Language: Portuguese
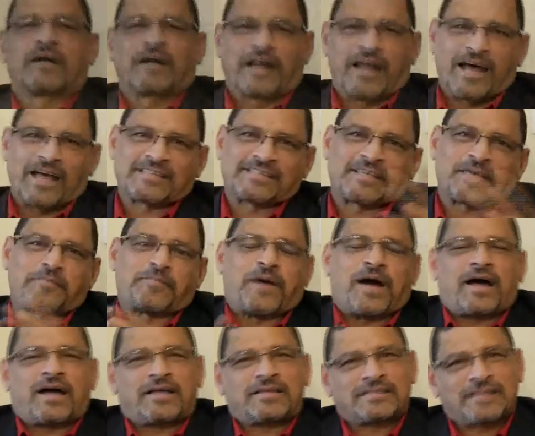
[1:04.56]
Graça e
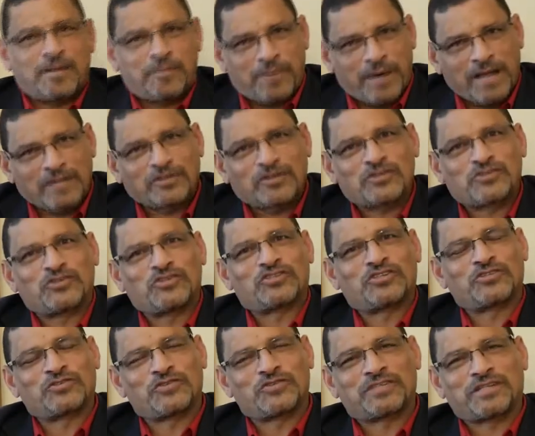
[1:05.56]
paz da paz do nosso Senhor
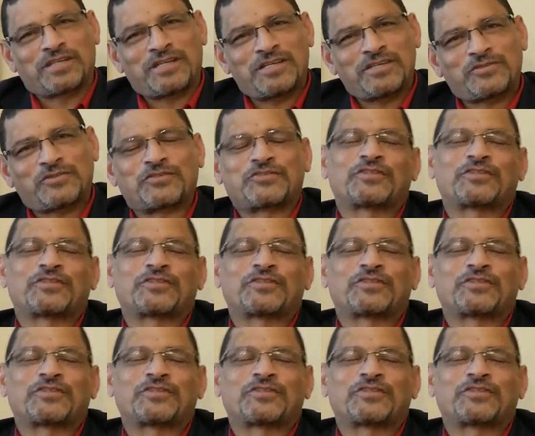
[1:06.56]
Jesus Cristo.